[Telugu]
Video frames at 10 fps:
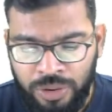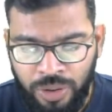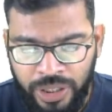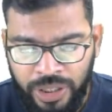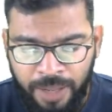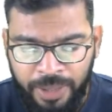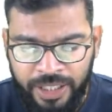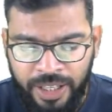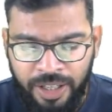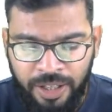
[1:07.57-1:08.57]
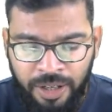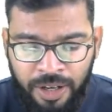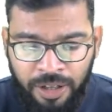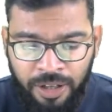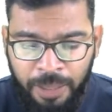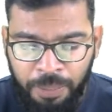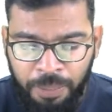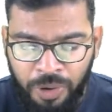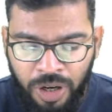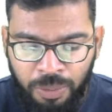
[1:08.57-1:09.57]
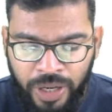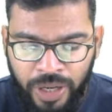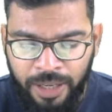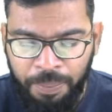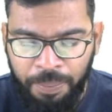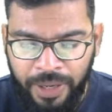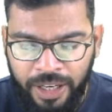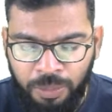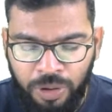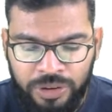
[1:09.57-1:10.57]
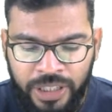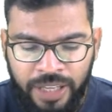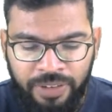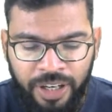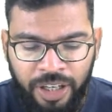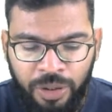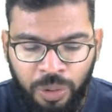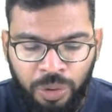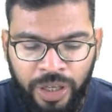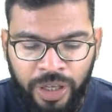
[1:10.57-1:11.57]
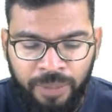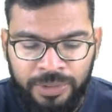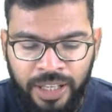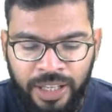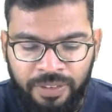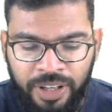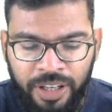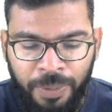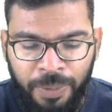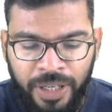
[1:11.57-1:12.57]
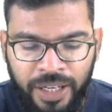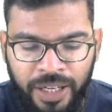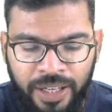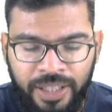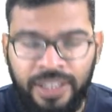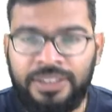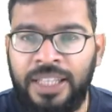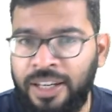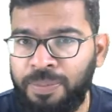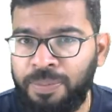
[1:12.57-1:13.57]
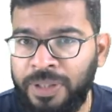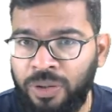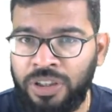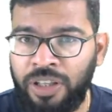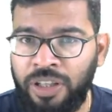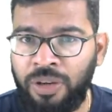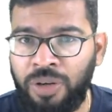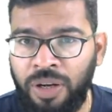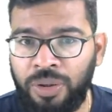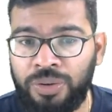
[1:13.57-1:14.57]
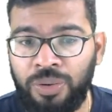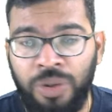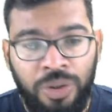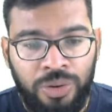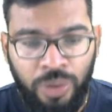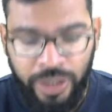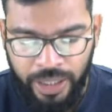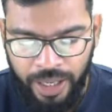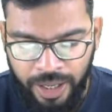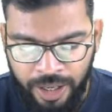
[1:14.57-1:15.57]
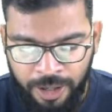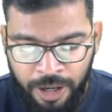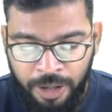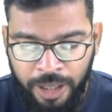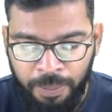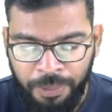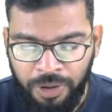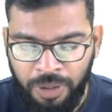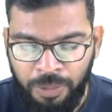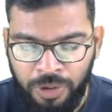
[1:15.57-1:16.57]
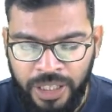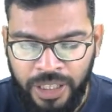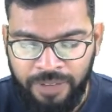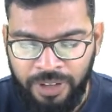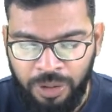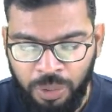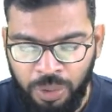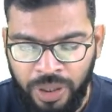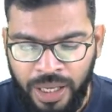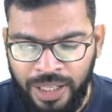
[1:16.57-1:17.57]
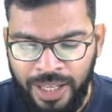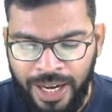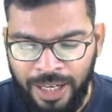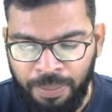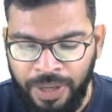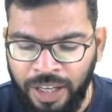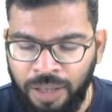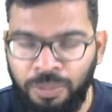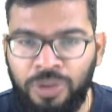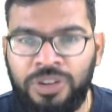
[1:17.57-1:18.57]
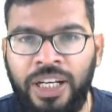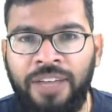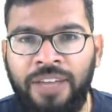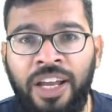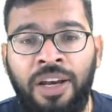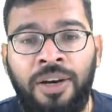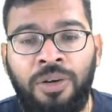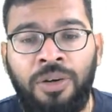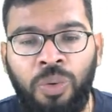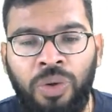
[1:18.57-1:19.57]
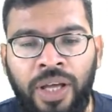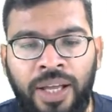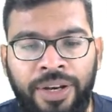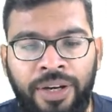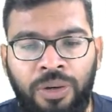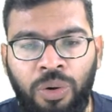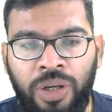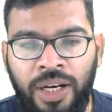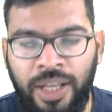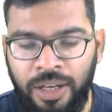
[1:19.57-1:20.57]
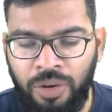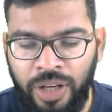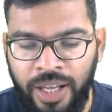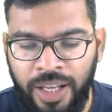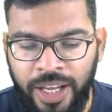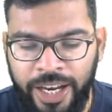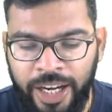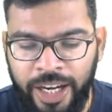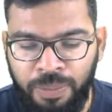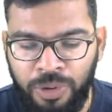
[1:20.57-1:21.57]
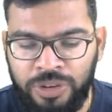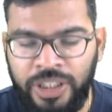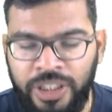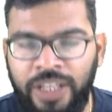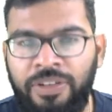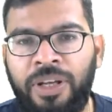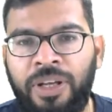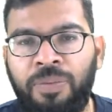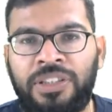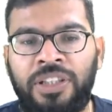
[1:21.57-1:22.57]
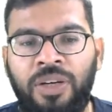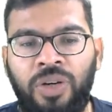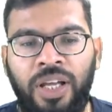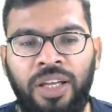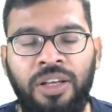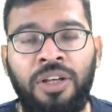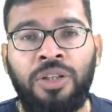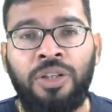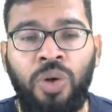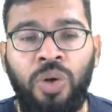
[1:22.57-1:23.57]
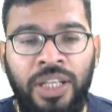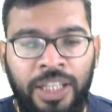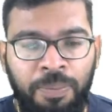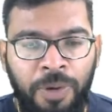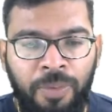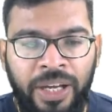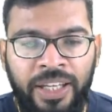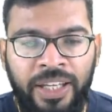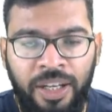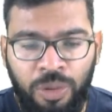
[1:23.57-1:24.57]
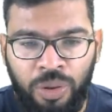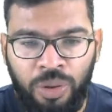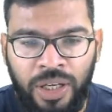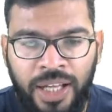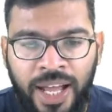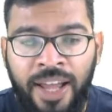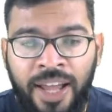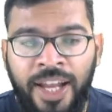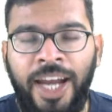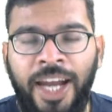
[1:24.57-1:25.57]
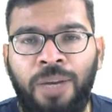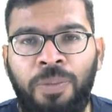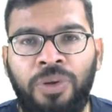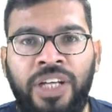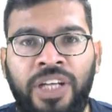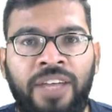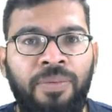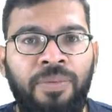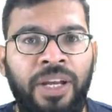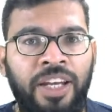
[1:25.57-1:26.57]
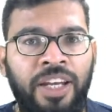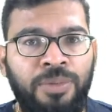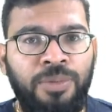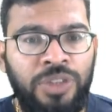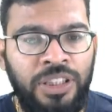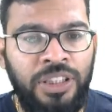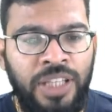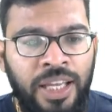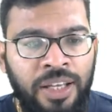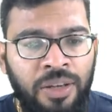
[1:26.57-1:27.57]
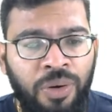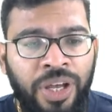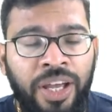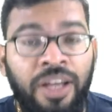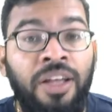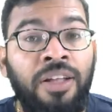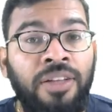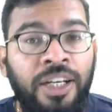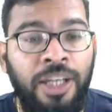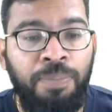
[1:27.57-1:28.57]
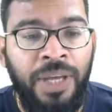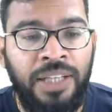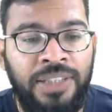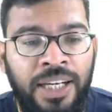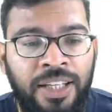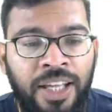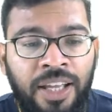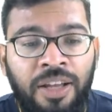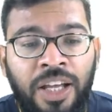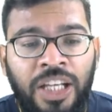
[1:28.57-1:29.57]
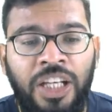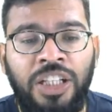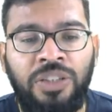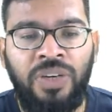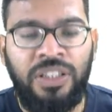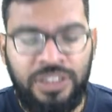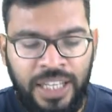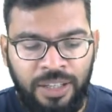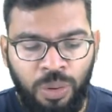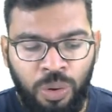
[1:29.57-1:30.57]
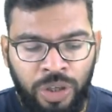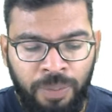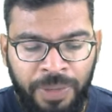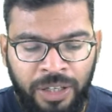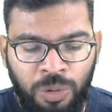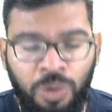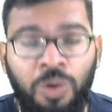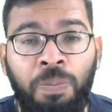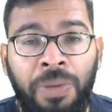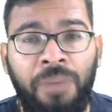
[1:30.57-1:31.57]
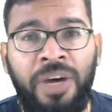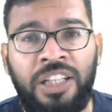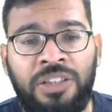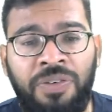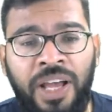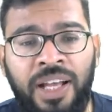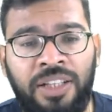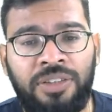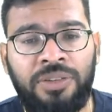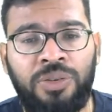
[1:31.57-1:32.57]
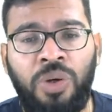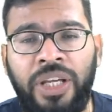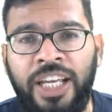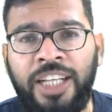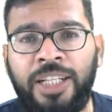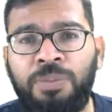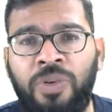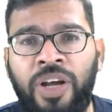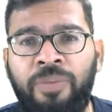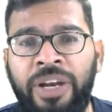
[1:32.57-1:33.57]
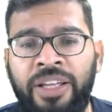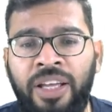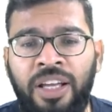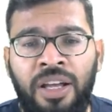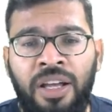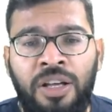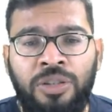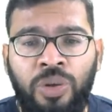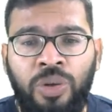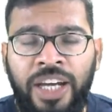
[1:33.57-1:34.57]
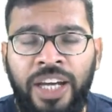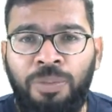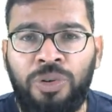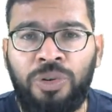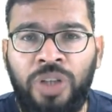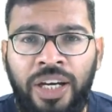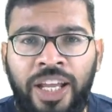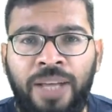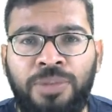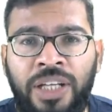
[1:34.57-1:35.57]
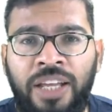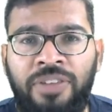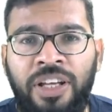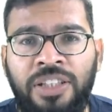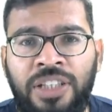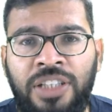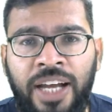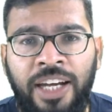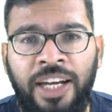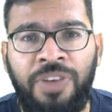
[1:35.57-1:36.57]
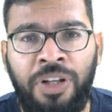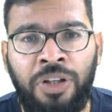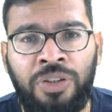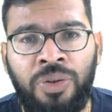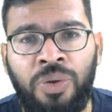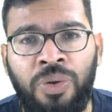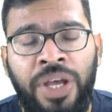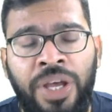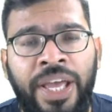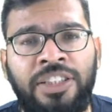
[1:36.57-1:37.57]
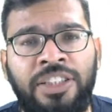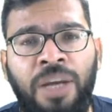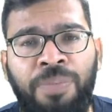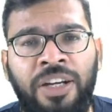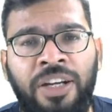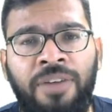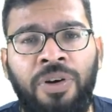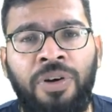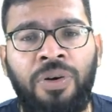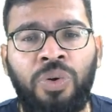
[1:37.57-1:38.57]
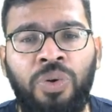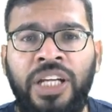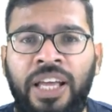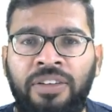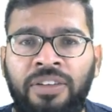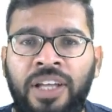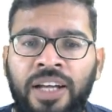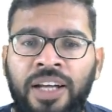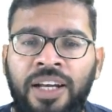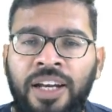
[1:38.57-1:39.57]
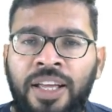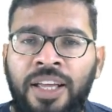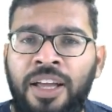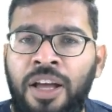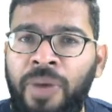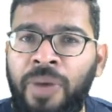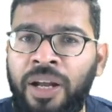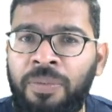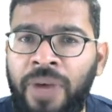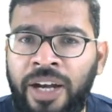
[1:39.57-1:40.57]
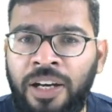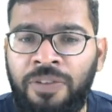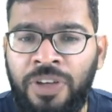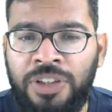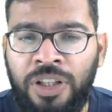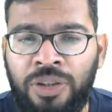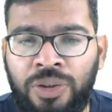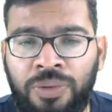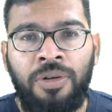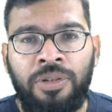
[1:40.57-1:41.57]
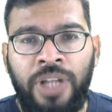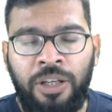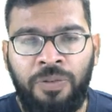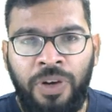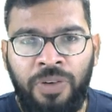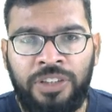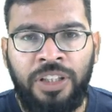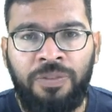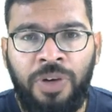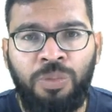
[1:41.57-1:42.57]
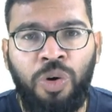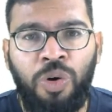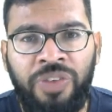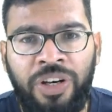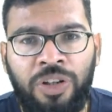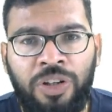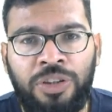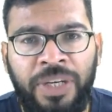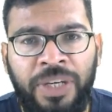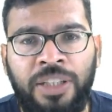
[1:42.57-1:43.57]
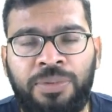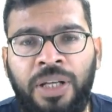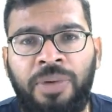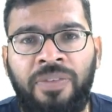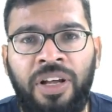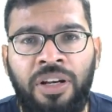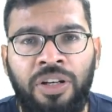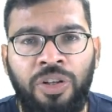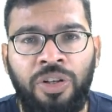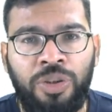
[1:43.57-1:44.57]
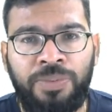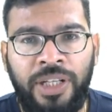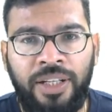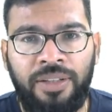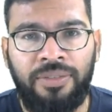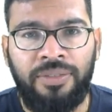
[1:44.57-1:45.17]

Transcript: సో ఇక్కడ మనకి టెంపోరల్ బోన్ అండ్ పెరేటల్ బోన్స్ అనేవి టూ టైమ్స్ అనేవి రిపీటెడ్ అయినాయి కదా సార్ అని చెప్పేసి ఒక చిన్న డౌట్ రావచ్చు సో ఇక్కడ టెంపోరల్ బోన్స్ అనేవి టూ ఉంటాయి అండ్ పెరేటల్ బోన్స్ అనేవి టూ ఉంటాయి టోటల్గా ఎన్ని ఉంటాయి ఎయిట్ బోన్స్ అనేవి మనకి ప్రజెంట్ అయి ఉంటాయి సో ఈ టిప్లో మనకి టోటల్గా ఎయిట్ బోన్స్ అనేవి మనకి నేమ్స్ వచ్చేసాయి ఓకే ద టిప్ ఈజ్ ఏంటిది ఈశ్వర్ సెండ్ ఓటీపీ టు ప్రభాస్ ఫ్యాన్ సో ఈ టిప్ ద్వారా మనకి సో క్రేనియల్ బోన్స్ యొక్క నేమ్స్ అనేవి ఈజీగా ఐడెంటిఫై చేయొచ్చు ఎగ్జామ్ పాయింట్ ఆఫ్లో క్వశ్చన్ ఏ విధంగా అడిగినా కానీ మనం ఐడెంటిఫై చేయొచ్చు థ్యాంక్ యూ ఫర్ వాచింగ్ ఫర్ మోర్ వీడియోస్ ప్లీజ్ సబ్స్క్రైబ్ అవర్ యూట్యూబ్ ఛానల్